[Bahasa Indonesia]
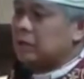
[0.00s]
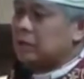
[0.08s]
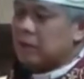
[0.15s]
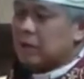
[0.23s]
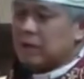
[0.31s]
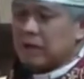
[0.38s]

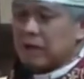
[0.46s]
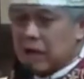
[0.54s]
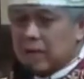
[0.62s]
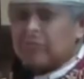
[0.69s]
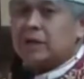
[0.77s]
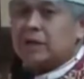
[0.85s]
tetapi
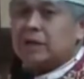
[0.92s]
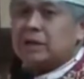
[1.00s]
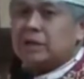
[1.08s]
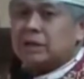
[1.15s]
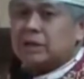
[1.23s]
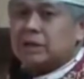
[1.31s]
kami
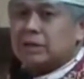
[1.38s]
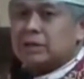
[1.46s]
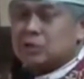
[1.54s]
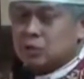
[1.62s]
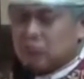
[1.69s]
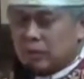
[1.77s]

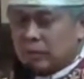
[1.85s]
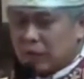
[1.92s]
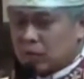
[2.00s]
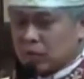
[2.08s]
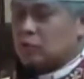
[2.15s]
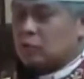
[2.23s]
juga
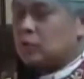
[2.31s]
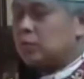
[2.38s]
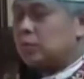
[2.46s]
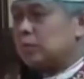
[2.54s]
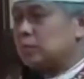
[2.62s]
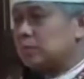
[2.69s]
para
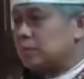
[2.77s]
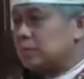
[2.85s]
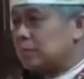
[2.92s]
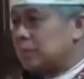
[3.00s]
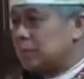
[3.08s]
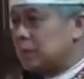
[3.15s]
uskup
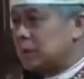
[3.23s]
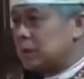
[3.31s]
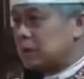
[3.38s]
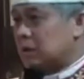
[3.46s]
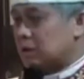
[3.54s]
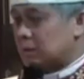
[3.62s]

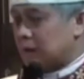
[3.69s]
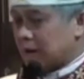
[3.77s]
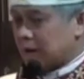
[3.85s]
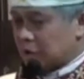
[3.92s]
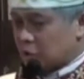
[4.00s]
sebagai